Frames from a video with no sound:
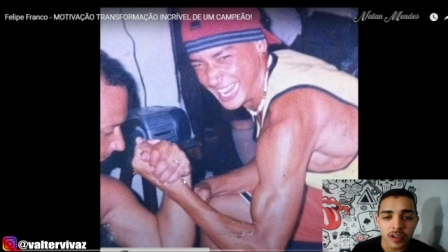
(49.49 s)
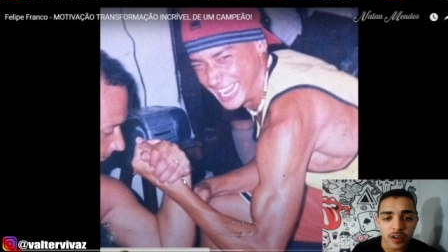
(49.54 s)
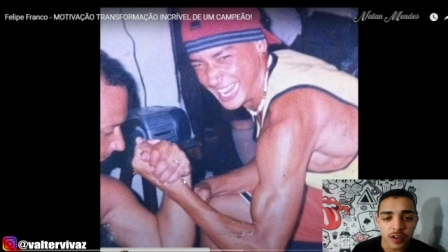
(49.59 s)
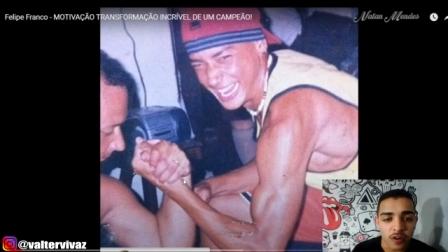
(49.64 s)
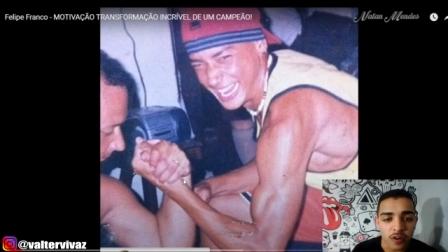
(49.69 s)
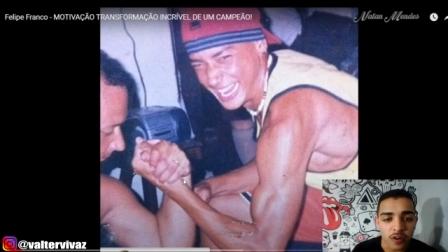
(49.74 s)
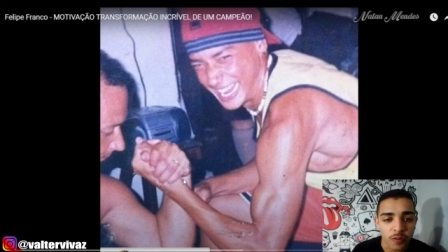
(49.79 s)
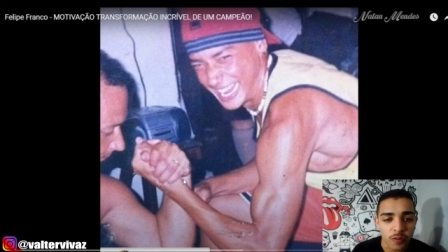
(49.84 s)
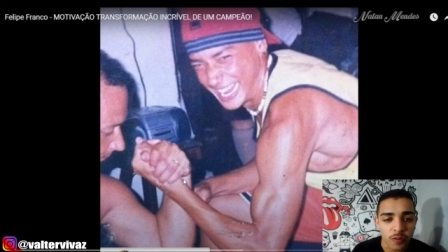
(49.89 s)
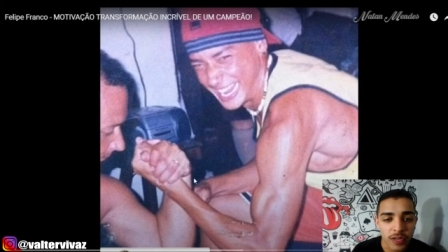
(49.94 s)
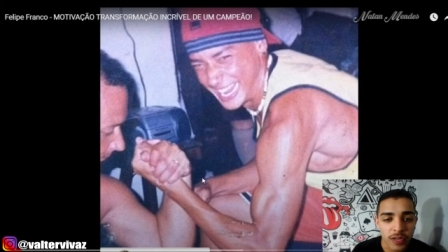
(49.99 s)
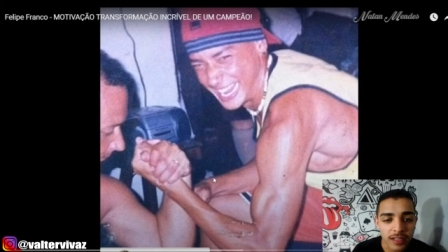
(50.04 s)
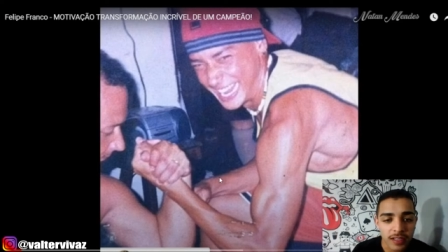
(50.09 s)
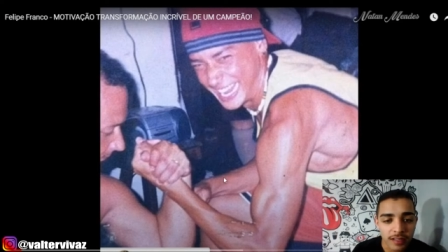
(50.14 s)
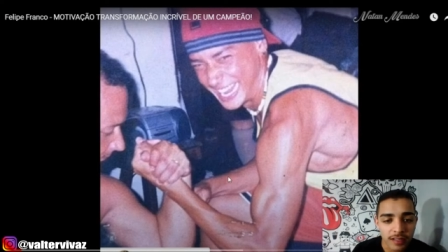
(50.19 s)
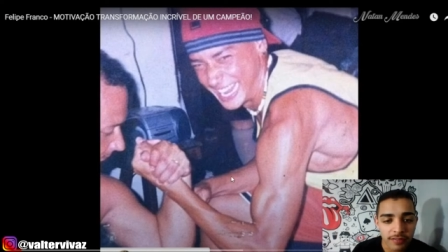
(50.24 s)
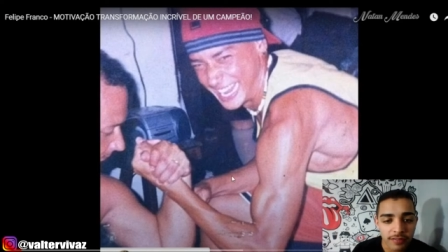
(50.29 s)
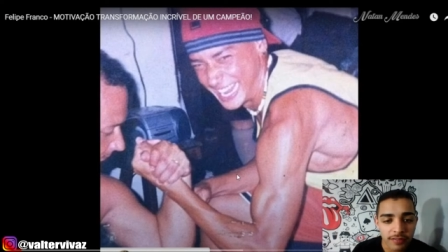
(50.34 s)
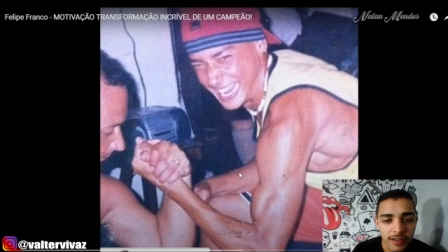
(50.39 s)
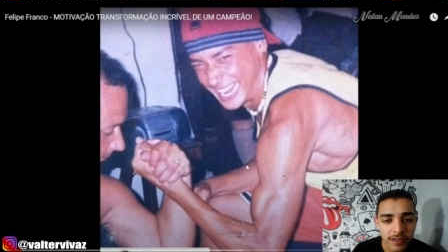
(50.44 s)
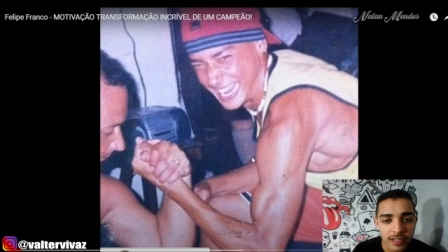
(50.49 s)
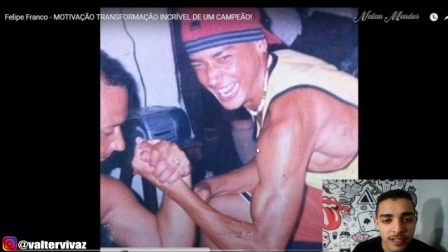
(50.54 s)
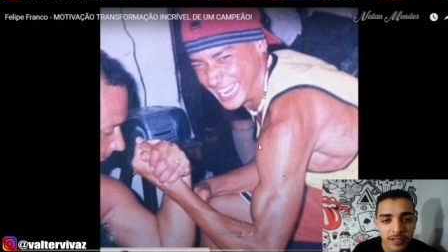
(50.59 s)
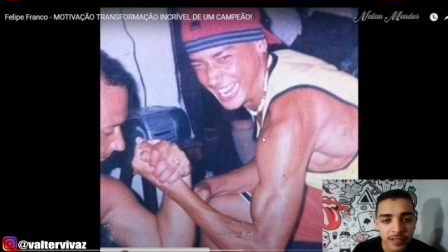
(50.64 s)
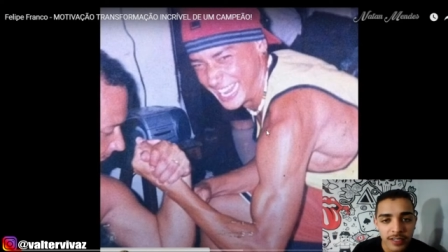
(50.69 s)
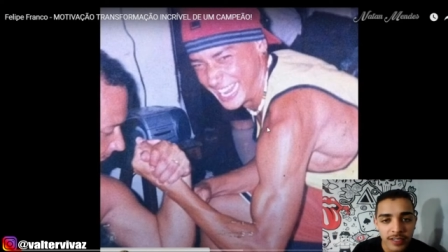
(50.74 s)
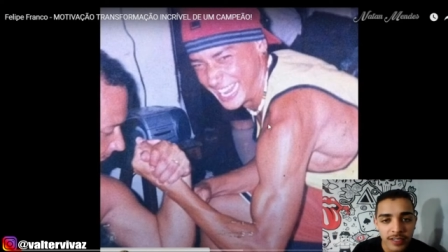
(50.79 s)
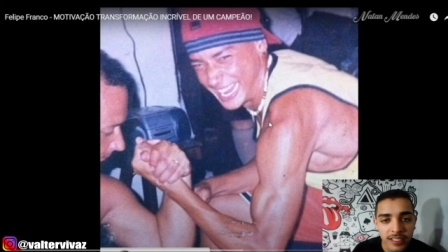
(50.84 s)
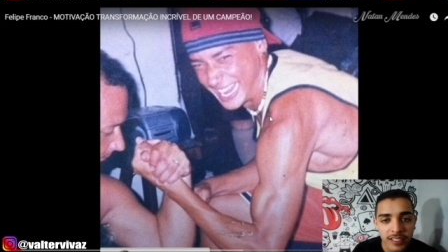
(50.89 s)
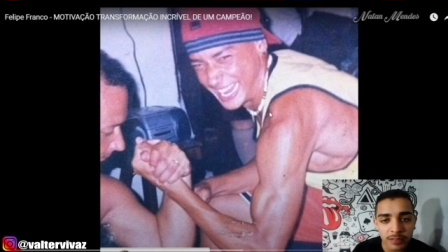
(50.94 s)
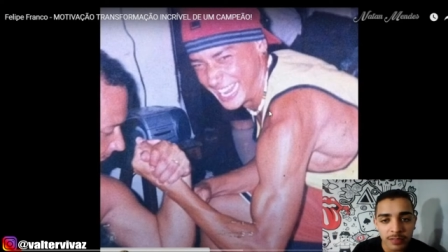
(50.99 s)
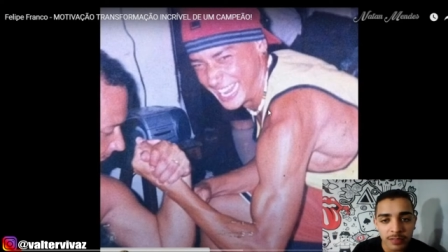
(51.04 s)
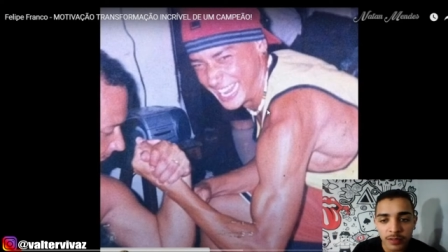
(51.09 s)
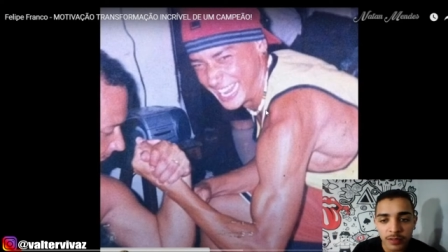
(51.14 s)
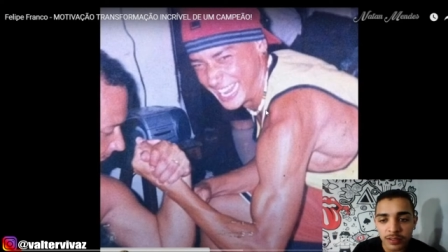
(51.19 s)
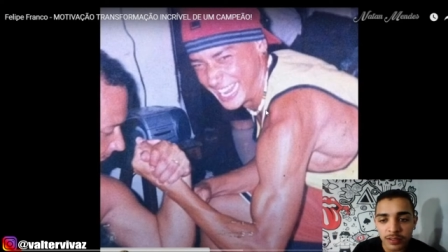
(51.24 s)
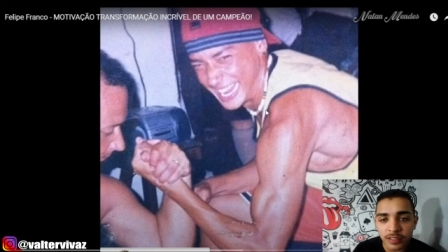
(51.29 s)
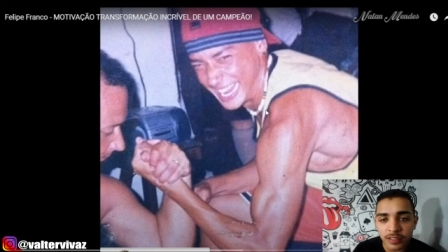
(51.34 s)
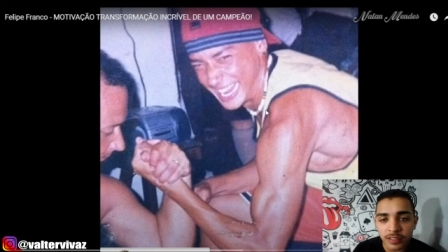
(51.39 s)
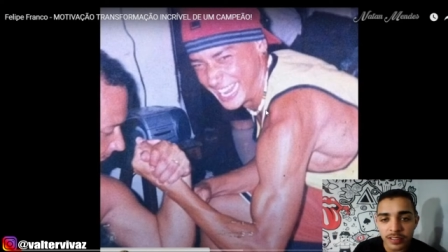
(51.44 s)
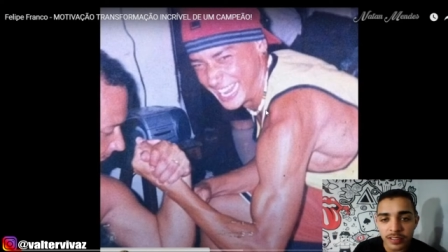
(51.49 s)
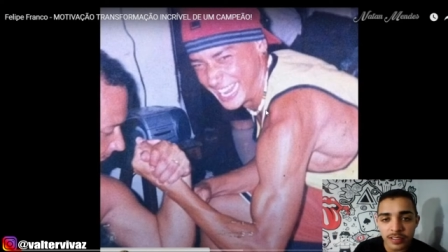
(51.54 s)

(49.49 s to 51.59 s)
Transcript: Olha como que ele tá frangão aqui, meu.